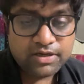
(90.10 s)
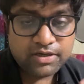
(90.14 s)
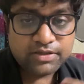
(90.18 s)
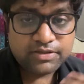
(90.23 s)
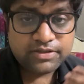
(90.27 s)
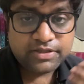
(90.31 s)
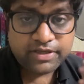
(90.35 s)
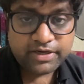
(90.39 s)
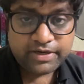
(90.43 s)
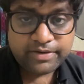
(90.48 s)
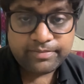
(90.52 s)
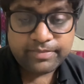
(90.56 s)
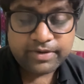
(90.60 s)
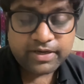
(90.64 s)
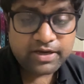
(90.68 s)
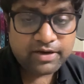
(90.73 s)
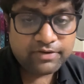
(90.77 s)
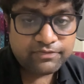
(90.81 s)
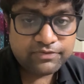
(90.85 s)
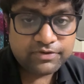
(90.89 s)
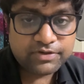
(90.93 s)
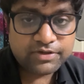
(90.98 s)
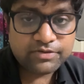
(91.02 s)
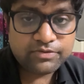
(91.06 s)
देने में
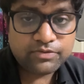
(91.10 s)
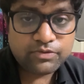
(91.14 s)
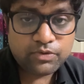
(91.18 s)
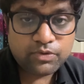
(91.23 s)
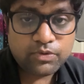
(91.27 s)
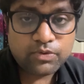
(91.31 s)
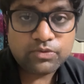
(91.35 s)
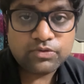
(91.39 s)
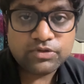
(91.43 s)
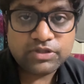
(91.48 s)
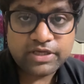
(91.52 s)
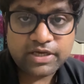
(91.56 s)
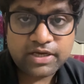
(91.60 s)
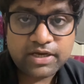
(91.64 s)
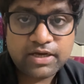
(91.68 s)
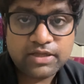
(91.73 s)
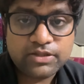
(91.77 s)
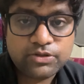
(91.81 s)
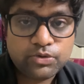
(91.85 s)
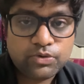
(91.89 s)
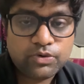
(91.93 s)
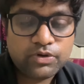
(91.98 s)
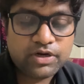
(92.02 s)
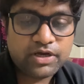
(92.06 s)
काफ़ी उन लोगों को
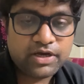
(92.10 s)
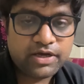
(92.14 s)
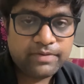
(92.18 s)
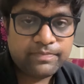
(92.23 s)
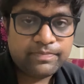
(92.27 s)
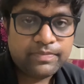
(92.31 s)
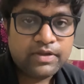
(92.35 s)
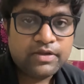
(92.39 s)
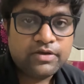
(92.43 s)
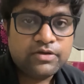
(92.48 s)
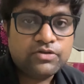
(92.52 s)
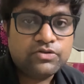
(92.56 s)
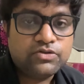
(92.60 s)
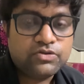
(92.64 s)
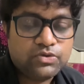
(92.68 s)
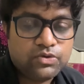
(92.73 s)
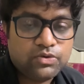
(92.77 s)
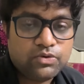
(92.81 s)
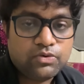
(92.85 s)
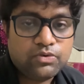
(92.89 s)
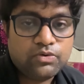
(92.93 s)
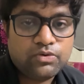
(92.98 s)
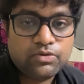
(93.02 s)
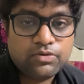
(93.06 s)
दिक्कत हो रहा है
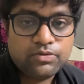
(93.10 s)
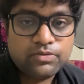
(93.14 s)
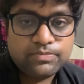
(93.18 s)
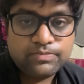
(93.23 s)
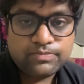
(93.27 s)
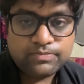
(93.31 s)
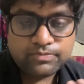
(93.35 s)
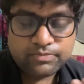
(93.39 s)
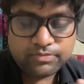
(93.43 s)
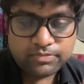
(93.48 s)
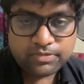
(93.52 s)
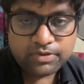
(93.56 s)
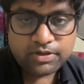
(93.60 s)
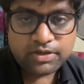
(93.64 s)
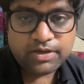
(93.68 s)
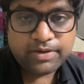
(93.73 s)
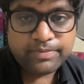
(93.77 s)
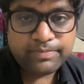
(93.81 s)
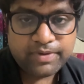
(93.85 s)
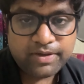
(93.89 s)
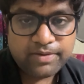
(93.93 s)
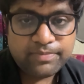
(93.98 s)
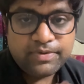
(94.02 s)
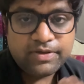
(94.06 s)
तो
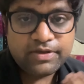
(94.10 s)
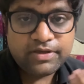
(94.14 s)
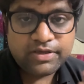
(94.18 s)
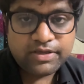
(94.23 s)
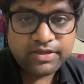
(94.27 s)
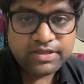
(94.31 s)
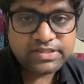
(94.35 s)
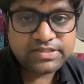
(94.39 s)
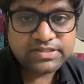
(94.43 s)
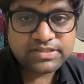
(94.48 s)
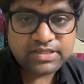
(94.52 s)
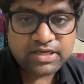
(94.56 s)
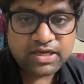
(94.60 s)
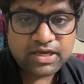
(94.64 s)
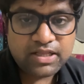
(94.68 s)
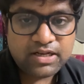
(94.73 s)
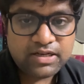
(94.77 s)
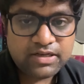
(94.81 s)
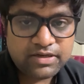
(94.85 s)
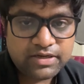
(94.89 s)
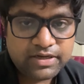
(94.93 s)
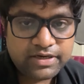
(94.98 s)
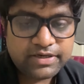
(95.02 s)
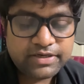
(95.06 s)
हमें भी इस
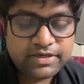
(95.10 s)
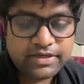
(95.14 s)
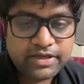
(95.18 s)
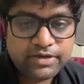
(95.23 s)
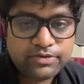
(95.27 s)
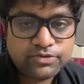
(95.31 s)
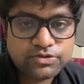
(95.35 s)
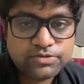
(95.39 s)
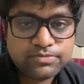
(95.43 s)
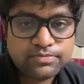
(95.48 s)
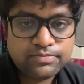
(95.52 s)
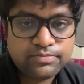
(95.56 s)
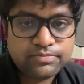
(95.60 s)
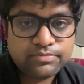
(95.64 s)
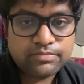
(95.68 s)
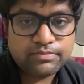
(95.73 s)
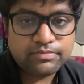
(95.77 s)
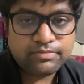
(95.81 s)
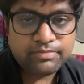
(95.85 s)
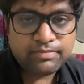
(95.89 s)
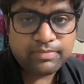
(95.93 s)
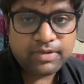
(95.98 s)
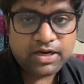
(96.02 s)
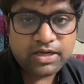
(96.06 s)
साल एन उस
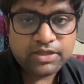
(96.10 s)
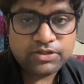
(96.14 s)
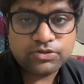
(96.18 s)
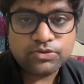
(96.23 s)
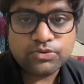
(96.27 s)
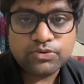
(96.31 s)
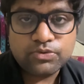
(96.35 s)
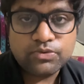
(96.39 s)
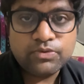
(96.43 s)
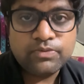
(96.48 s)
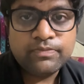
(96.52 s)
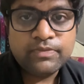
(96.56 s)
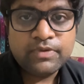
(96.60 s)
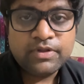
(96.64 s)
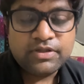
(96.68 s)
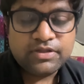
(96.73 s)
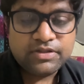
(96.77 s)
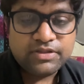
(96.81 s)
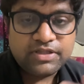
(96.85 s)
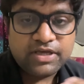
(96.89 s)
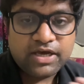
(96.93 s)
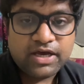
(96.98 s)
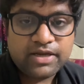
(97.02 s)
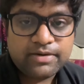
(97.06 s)
बात को
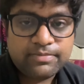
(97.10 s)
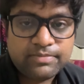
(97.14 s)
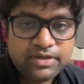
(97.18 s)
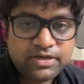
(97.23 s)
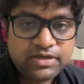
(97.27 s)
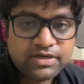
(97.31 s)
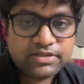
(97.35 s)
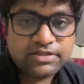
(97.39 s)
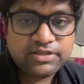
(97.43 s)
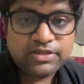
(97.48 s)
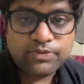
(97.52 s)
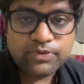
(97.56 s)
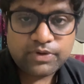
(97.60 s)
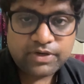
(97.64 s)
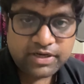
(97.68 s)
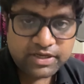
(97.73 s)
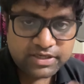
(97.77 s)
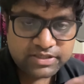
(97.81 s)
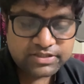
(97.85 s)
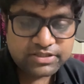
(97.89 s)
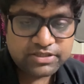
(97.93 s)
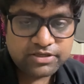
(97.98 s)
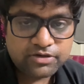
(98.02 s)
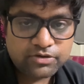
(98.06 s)
ध्यान में रखते हुए
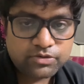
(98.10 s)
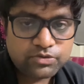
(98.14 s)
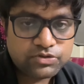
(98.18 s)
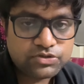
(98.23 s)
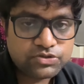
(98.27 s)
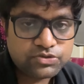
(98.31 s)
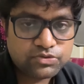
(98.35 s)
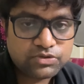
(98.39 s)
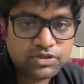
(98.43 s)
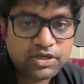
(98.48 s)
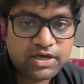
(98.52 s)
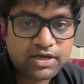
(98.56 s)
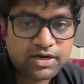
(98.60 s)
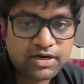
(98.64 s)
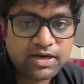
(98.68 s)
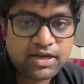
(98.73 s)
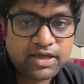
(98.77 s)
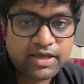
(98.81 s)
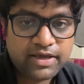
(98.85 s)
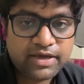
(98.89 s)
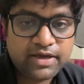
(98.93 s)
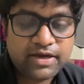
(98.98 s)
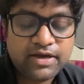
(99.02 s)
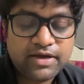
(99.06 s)
नेक्स्ट ईयर कुछ सुधार
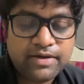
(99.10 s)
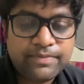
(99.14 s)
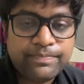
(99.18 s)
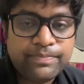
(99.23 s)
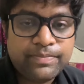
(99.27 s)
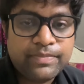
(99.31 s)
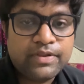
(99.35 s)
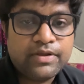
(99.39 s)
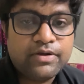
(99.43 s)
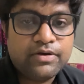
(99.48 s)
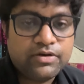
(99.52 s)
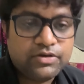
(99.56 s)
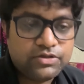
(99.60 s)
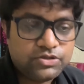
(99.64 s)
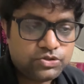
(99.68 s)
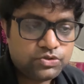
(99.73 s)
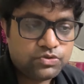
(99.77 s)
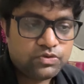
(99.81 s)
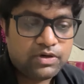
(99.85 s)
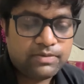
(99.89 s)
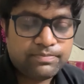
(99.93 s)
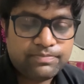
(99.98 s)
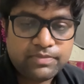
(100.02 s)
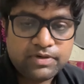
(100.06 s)
लाएगा
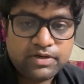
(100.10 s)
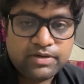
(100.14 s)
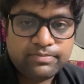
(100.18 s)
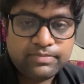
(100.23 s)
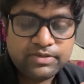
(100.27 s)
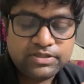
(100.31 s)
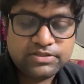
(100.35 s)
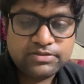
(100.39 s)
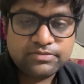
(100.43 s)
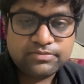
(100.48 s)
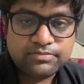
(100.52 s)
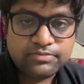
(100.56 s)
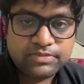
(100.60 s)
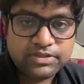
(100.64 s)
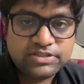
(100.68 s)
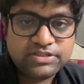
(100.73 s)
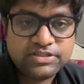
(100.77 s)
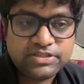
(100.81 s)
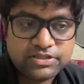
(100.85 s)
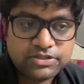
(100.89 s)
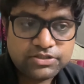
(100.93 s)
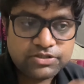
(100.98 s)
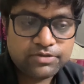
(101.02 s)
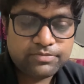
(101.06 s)
जो अपना बच
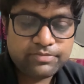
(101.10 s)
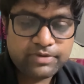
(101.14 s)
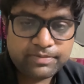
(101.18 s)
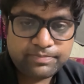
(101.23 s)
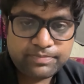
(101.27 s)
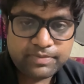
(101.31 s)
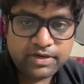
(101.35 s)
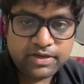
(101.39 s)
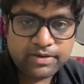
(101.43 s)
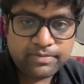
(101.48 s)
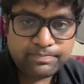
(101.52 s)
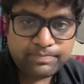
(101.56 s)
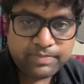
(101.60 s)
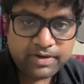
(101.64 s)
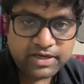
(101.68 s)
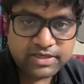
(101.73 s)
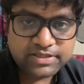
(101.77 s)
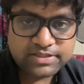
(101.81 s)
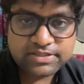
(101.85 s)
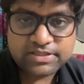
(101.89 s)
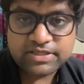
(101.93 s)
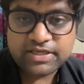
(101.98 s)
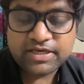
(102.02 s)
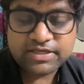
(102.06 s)
बच्चे सब अपना
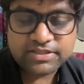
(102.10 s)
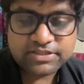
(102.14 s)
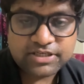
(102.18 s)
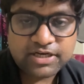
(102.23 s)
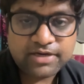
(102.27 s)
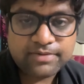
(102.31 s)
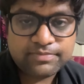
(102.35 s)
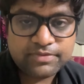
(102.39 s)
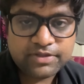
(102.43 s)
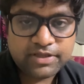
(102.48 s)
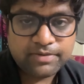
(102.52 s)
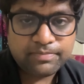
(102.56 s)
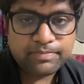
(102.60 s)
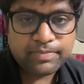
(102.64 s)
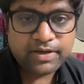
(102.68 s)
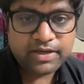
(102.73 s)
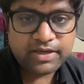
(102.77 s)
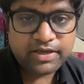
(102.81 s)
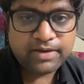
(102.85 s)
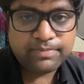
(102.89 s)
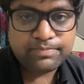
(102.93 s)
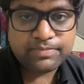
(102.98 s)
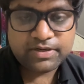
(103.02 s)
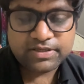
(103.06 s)
पास ही एग्ज़ाम दे
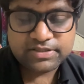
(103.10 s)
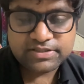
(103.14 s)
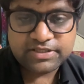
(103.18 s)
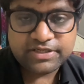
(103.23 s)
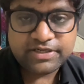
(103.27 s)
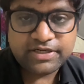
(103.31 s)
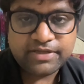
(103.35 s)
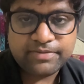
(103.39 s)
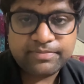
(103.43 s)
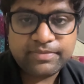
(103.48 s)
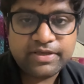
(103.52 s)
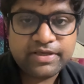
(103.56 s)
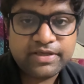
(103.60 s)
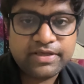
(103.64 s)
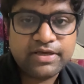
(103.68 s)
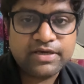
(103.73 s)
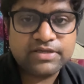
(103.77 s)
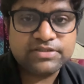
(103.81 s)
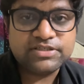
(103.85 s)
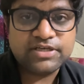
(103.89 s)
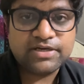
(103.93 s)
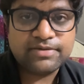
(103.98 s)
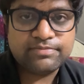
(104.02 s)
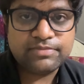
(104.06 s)
पाए अपना सिटी में ही
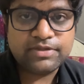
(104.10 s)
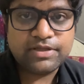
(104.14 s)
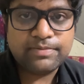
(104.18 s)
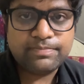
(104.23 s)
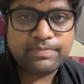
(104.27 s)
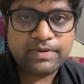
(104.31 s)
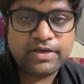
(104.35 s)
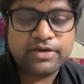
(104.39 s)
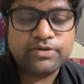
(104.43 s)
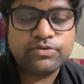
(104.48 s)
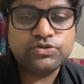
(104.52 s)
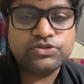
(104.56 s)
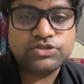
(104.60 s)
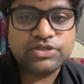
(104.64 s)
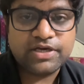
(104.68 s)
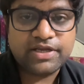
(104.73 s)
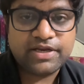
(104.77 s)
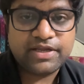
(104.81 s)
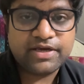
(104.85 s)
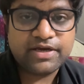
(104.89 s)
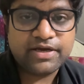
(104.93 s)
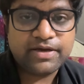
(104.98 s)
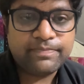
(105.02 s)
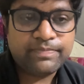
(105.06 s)
एग्ज़ाम दे पाए कुछ
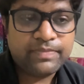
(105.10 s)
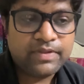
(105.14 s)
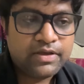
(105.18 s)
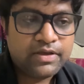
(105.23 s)
करेगा